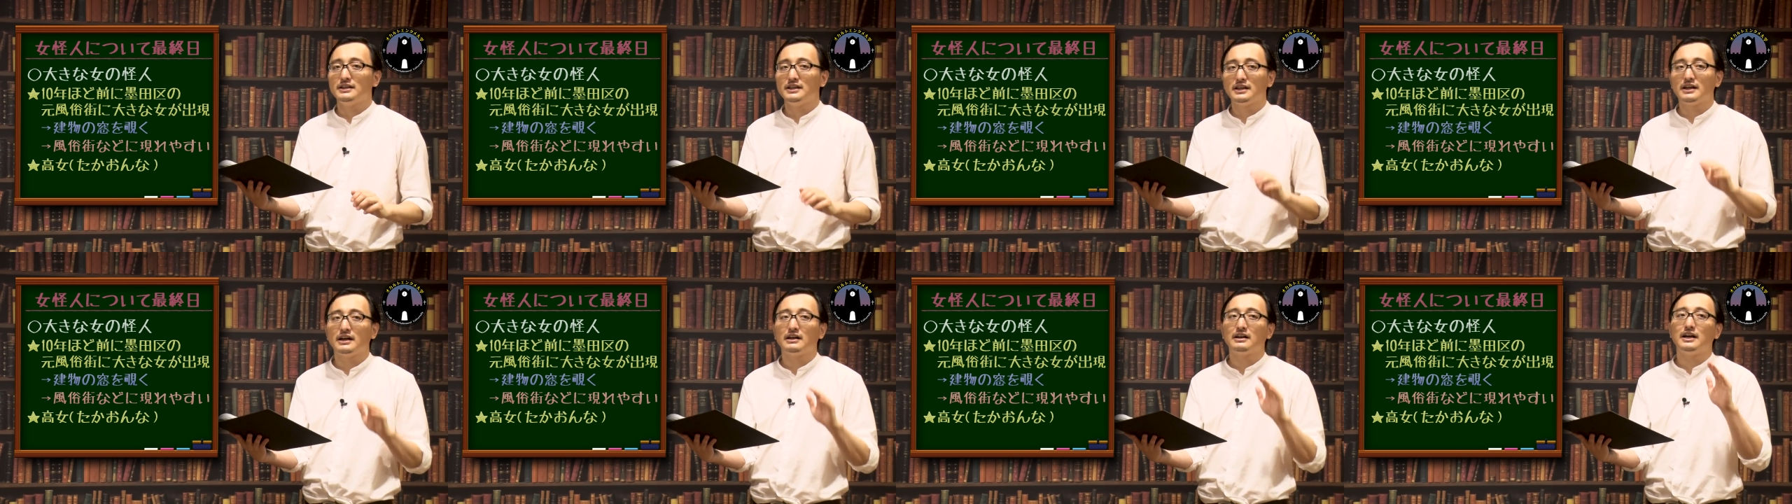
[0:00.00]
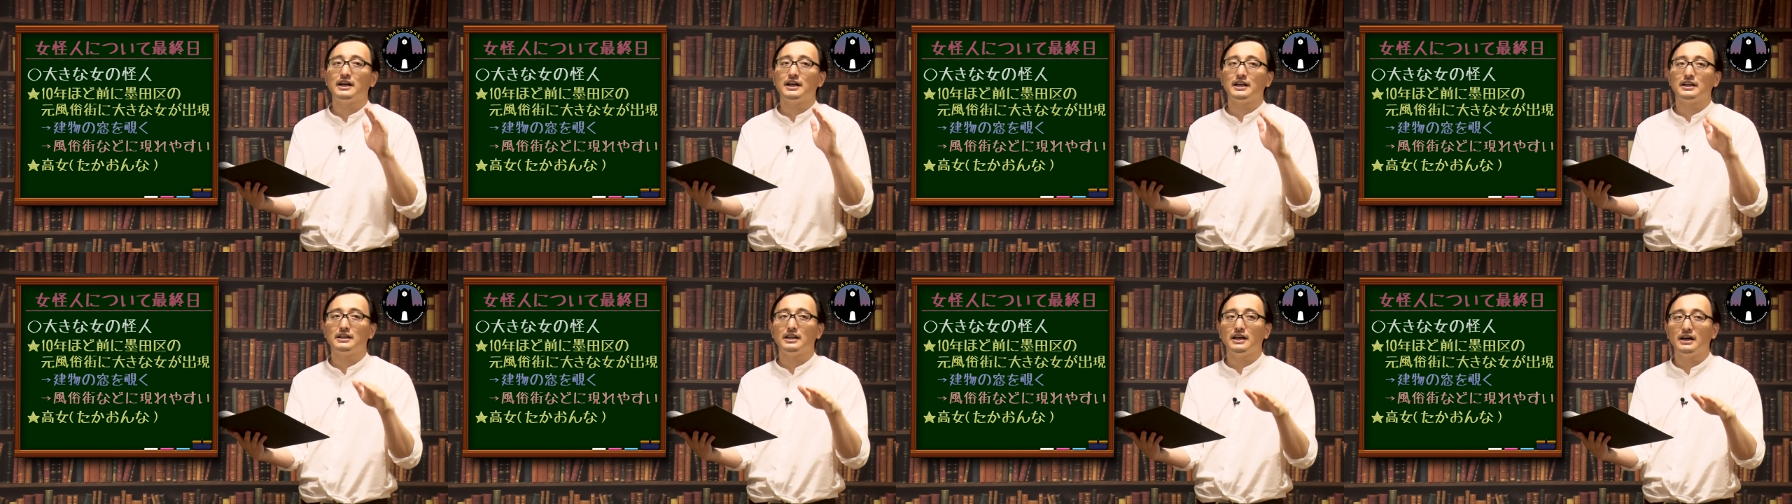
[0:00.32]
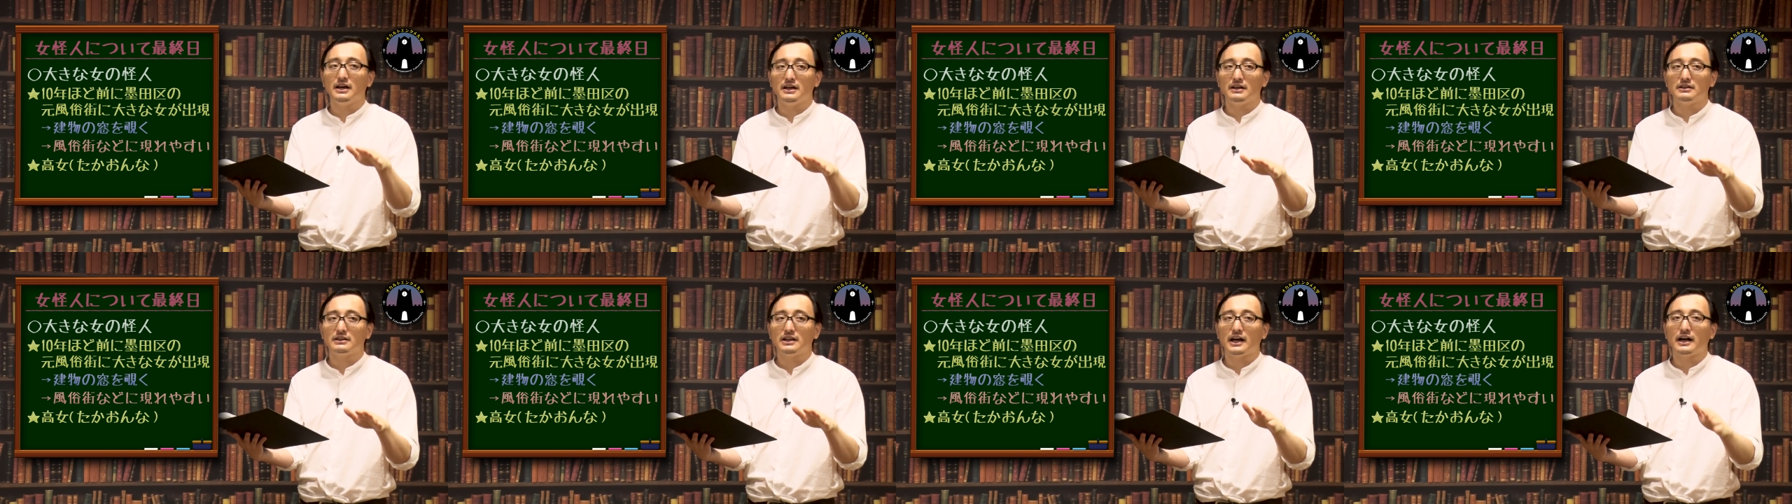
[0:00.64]
に描かれ
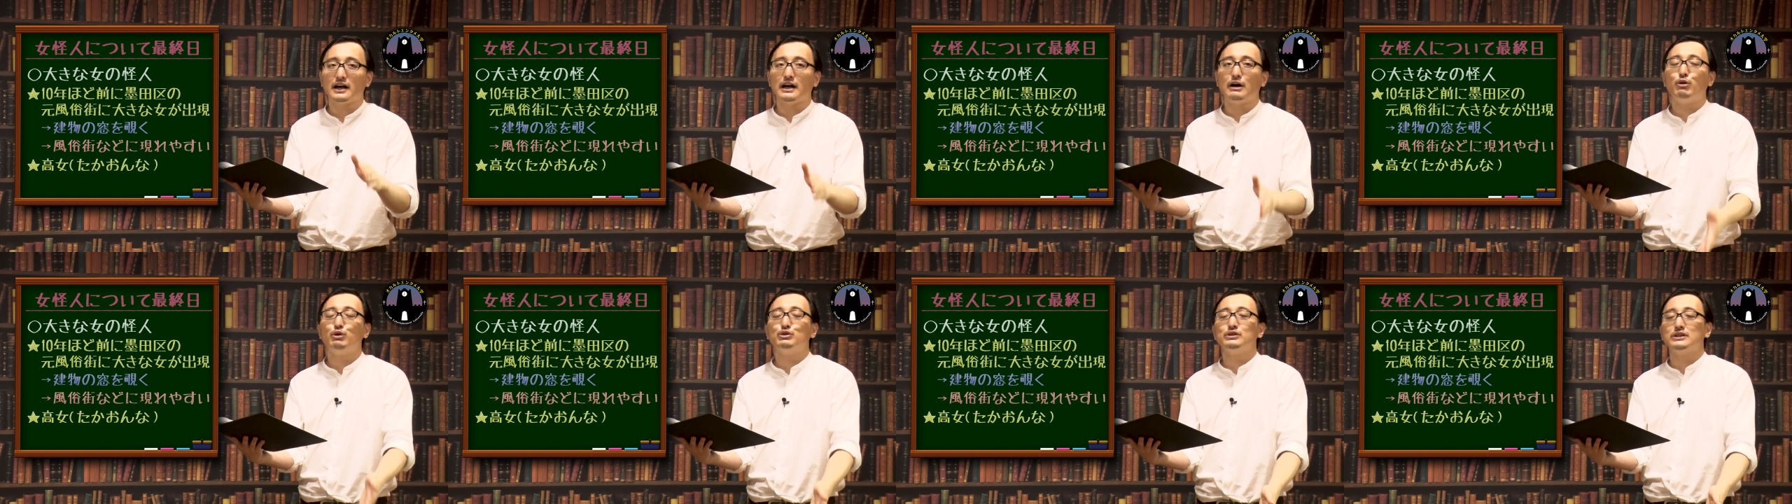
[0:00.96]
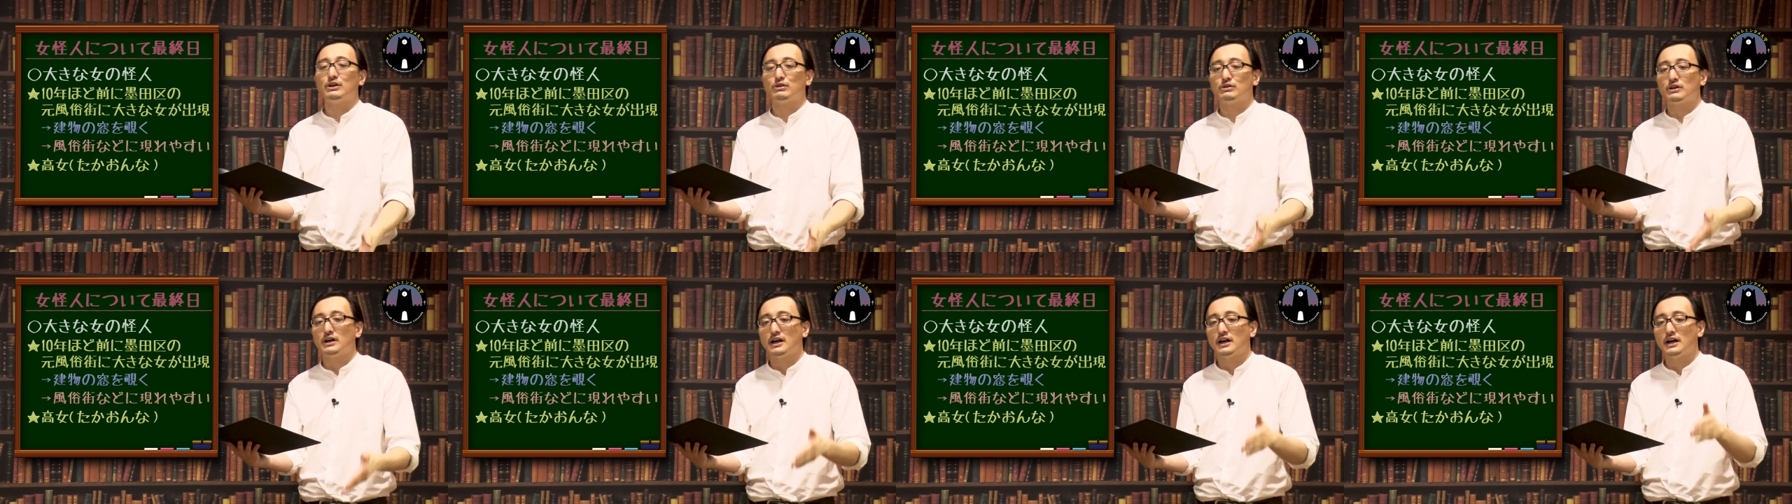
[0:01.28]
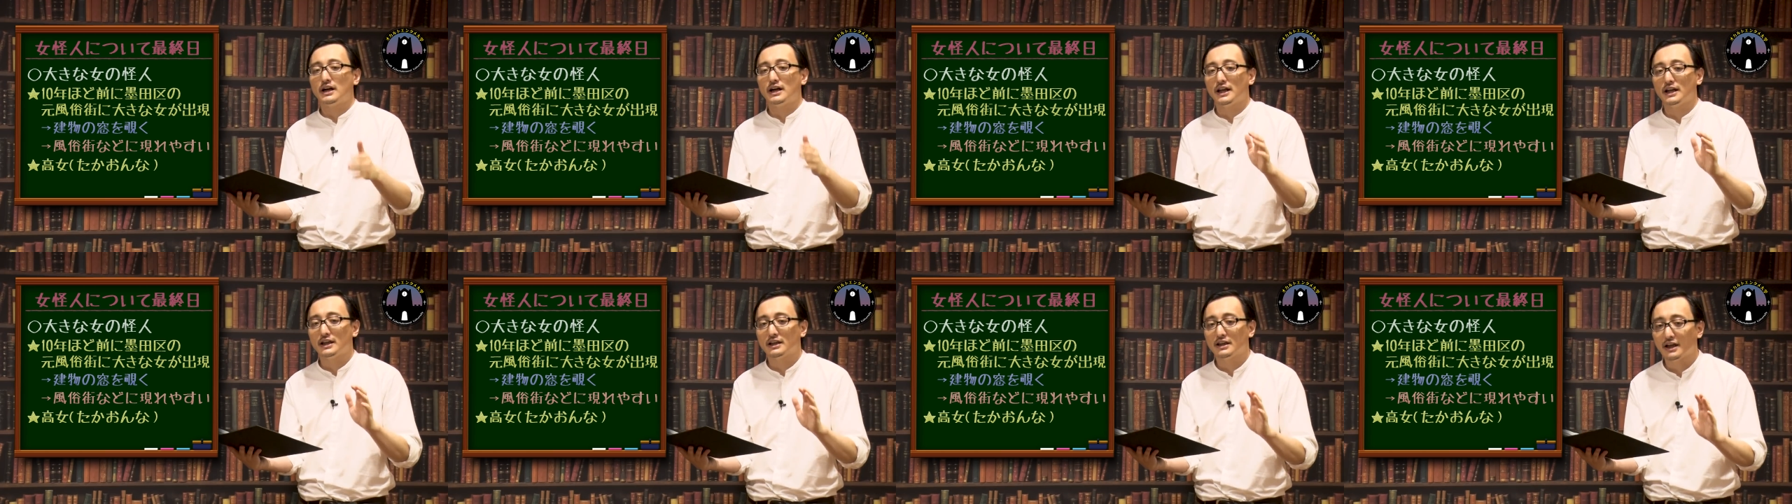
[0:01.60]
た、高女の描
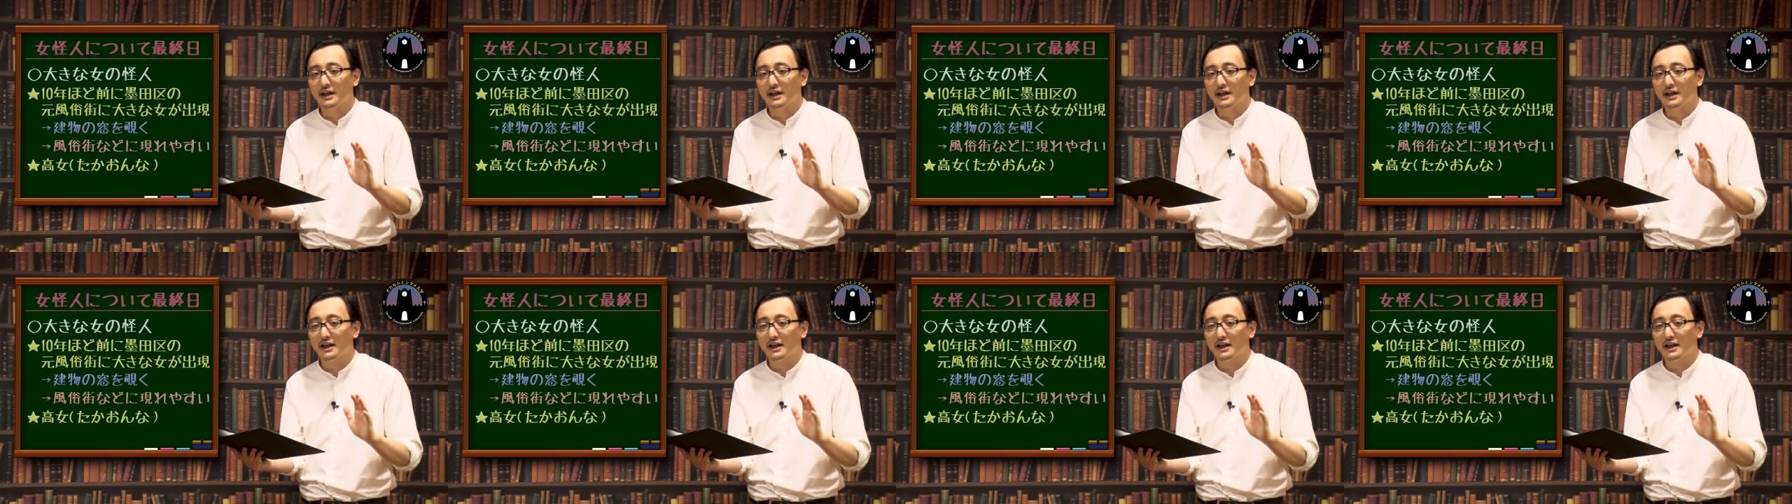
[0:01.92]
かれ